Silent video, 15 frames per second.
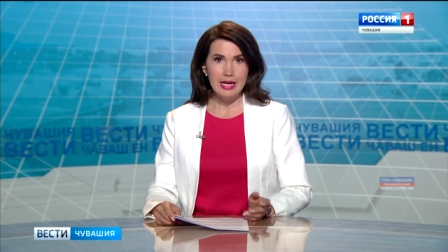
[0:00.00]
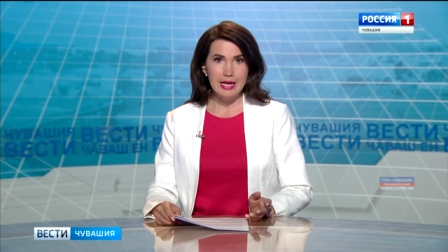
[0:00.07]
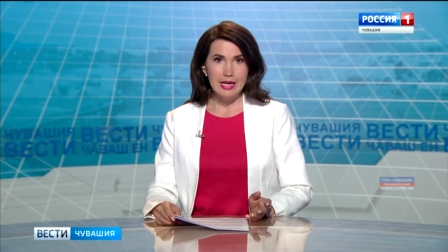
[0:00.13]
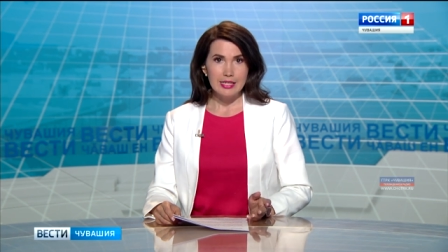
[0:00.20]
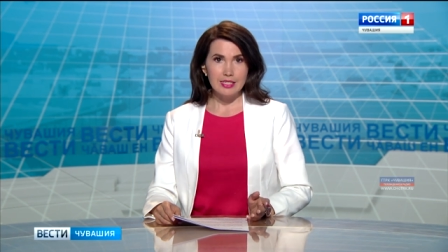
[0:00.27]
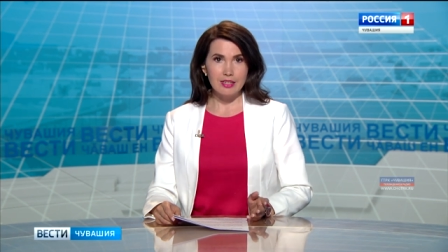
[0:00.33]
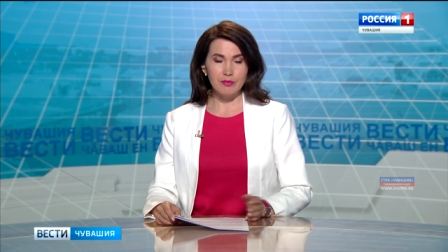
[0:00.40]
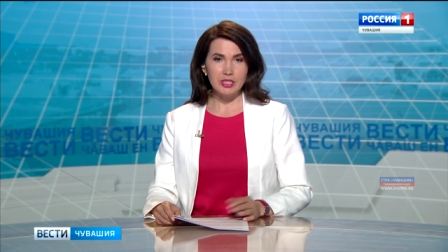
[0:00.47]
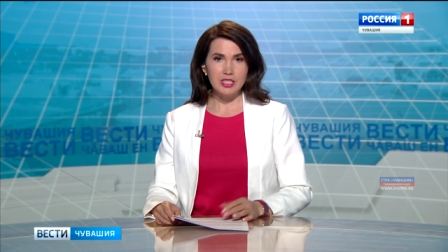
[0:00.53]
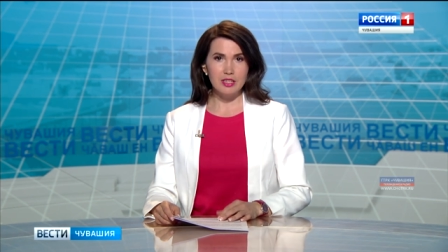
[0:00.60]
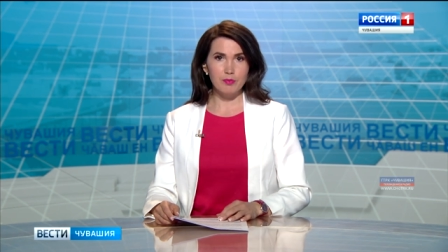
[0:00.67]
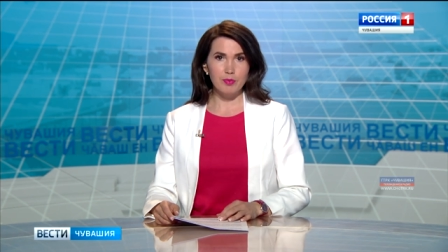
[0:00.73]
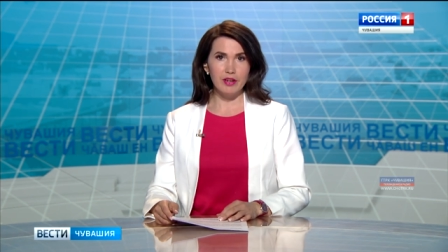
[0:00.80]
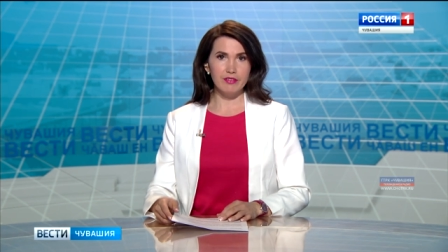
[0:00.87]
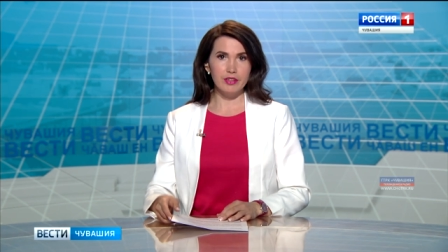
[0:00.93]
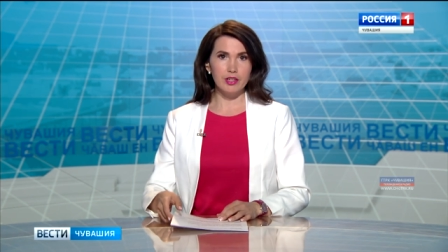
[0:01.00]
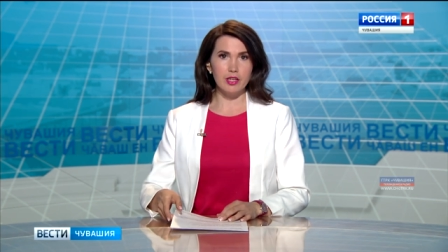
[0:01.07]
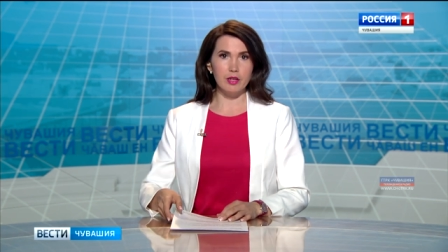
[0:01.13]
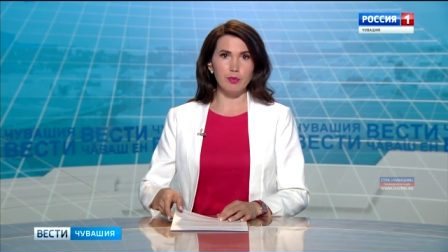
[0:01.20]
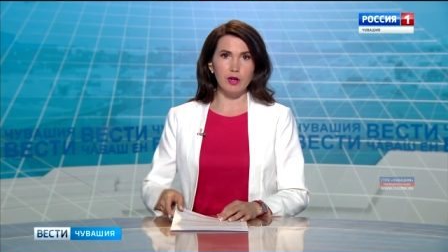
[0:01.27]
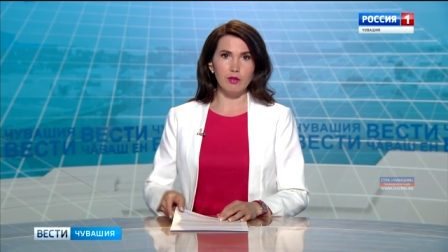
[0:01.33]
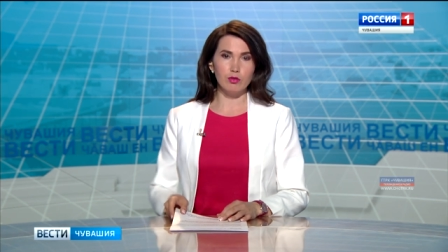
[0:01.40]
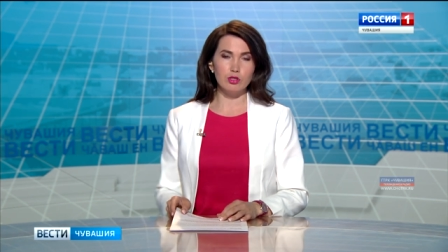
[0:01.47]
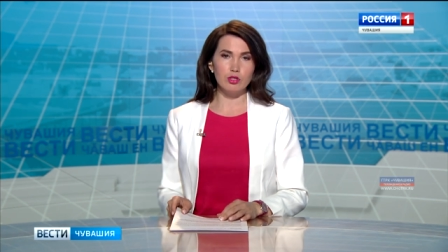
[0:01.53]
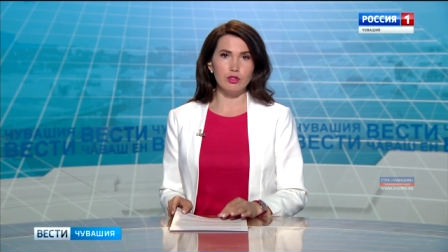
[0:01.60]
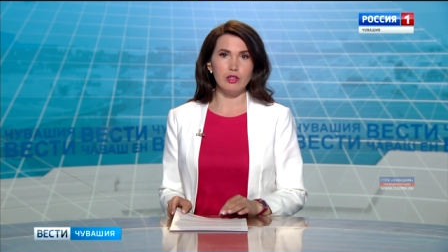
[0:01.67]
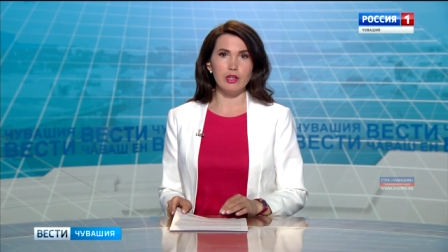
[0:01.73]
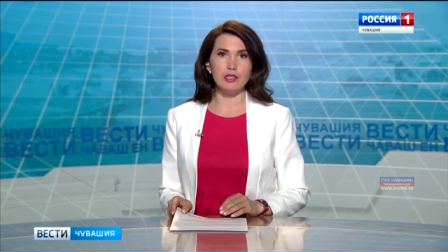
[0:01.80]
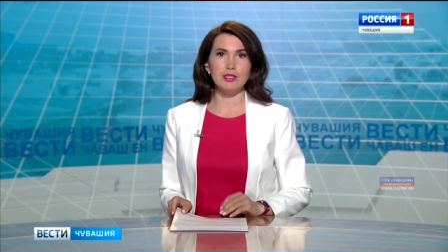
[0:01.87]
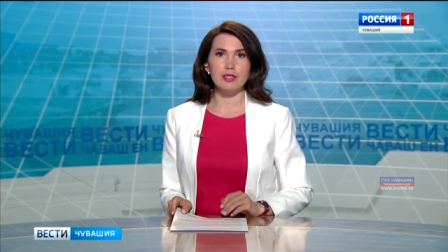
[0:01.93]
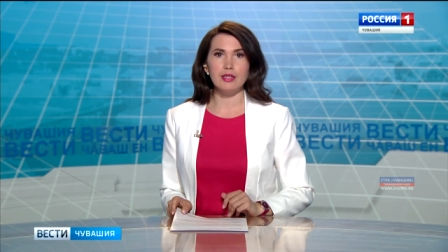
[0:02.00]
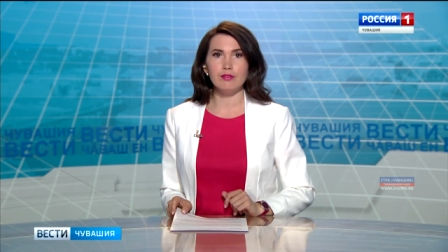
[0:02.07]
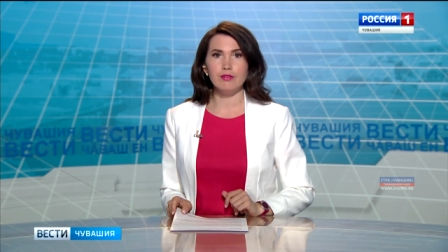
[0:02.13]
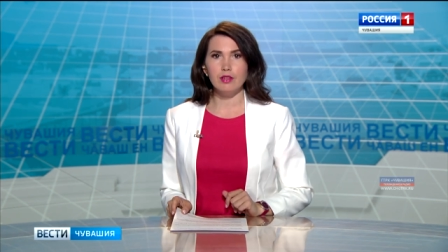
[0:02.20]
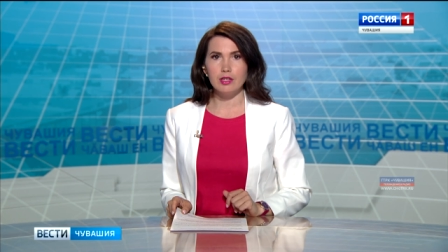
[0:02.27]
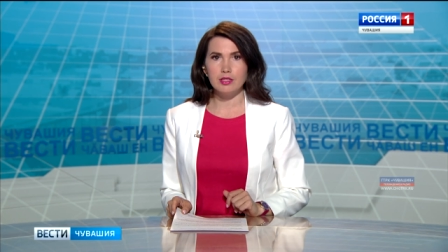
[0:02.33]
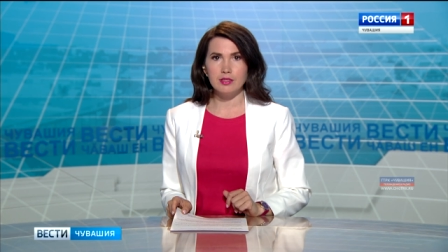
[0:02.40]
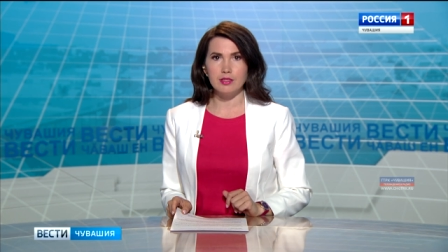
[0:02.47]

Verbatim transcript: Совместные проверки проводят городские власти,